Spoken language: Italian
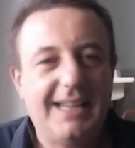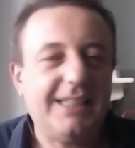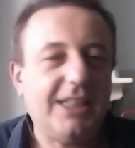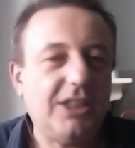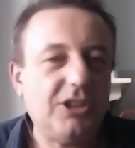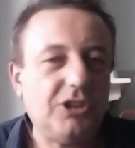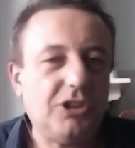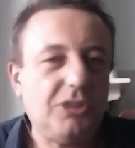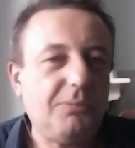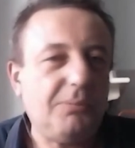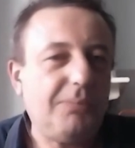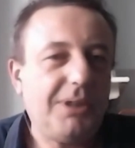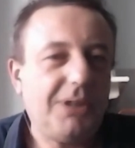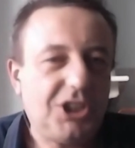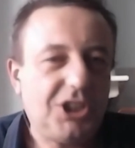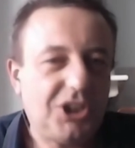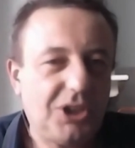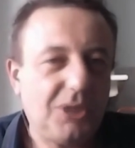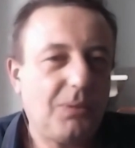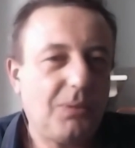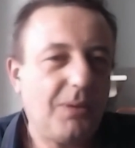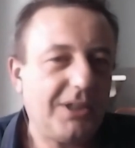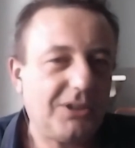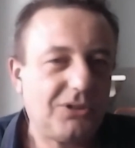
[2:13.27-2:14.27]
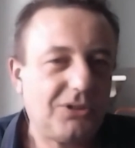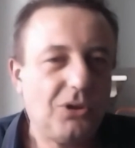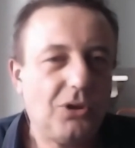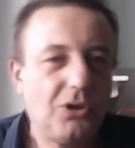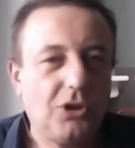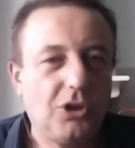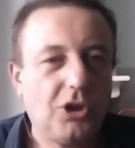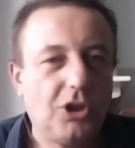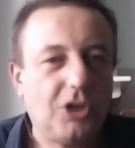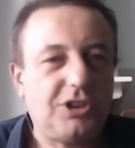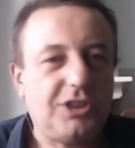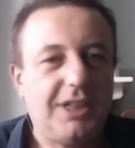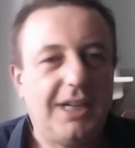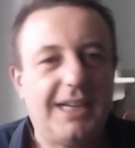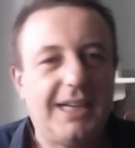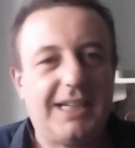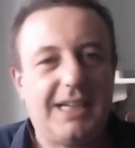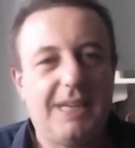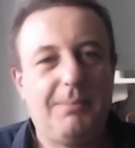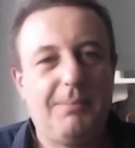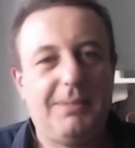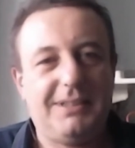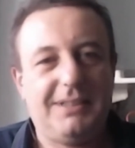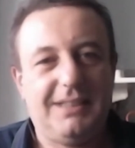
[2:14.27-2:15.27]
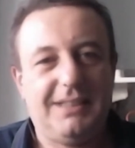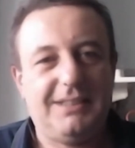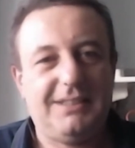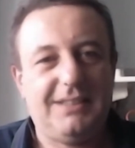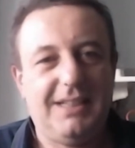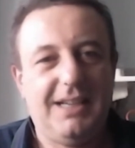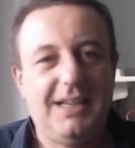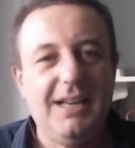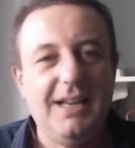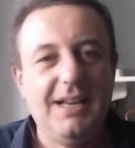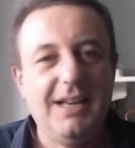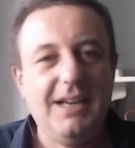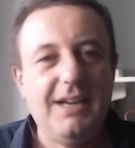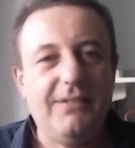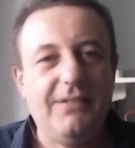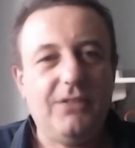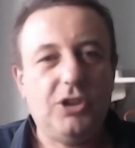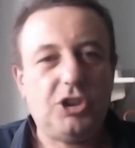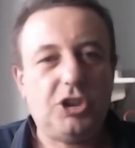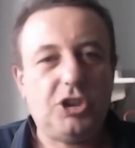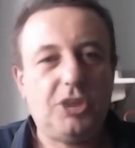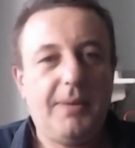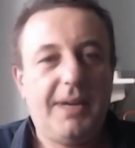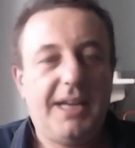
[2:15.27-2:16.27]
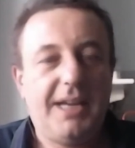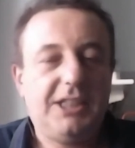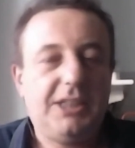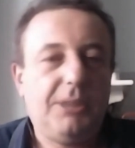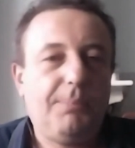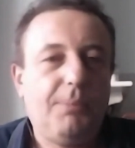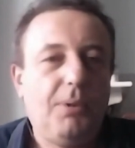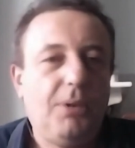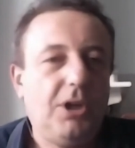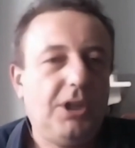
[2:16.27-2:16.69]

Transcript: Andando in bici questo lo noti anche abbastanza velocemente.